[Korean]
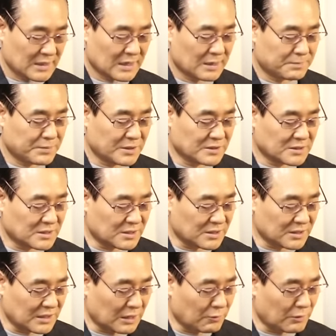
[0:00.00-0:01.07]
한편
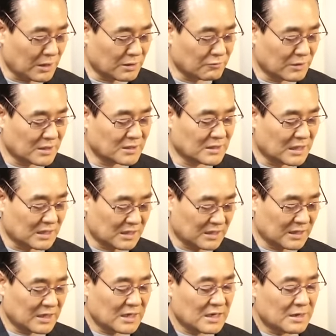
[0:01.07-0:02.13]
시드기아 왕과는 달리